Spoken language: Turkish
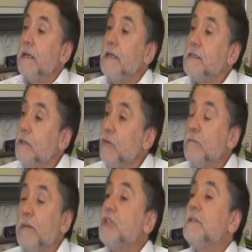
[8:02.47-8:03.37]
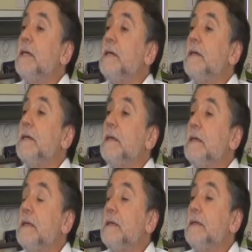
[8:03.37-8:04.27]
İnsanoğlunun başına
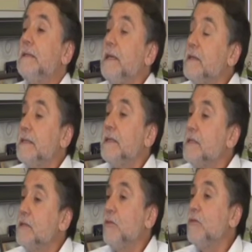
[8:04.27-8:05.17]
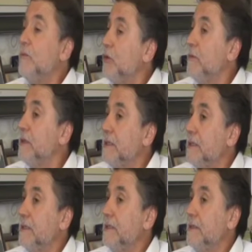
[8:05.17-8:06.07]
e, ne yazık ki insanoğlunda böyle bir
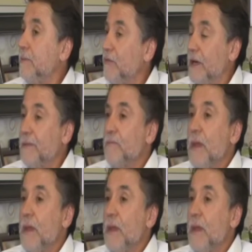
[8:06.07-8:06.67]
e, yapı var.